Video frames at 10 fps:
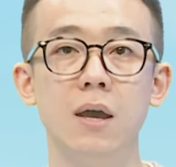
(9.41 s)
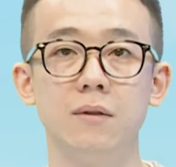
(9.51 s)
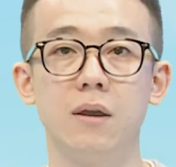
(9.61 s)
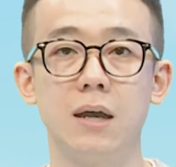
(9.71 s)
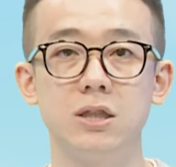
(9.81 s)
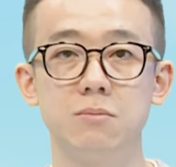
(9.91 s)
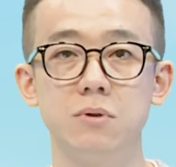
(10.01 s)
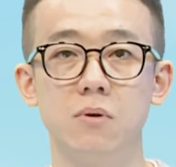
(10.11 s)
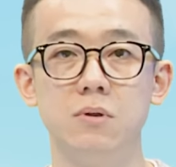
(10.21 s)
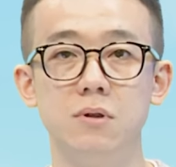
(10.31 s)
내일 아침
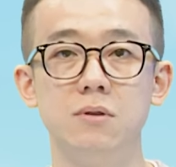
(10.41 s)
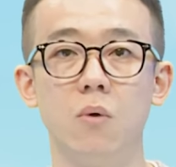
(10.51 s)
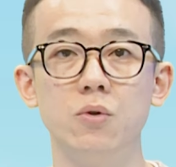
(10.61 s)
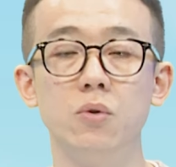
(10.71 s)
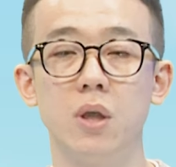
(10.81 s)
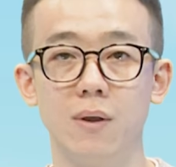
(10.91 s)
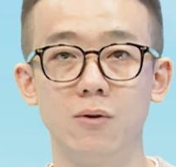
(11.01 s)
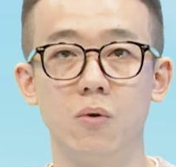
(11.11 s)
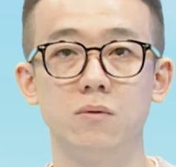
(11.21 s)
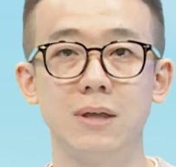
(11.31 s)
기온은 5도
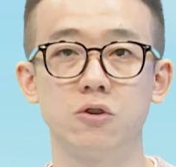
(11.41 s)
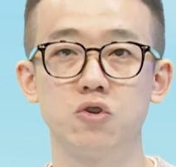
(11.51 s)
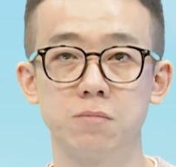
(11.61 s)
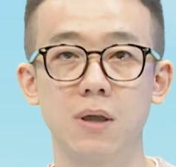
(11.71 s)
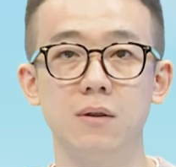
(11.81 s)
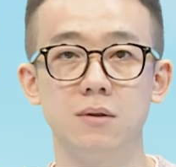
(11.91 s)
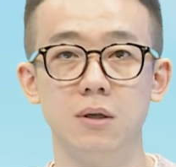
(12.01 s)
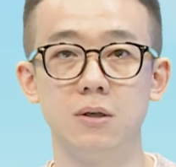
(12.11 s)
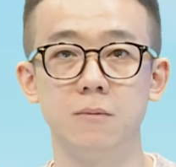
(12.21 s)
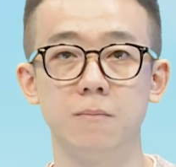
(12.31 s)
내외로 다소
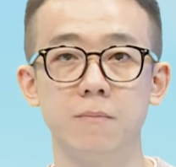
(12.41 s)
춥겠는데요.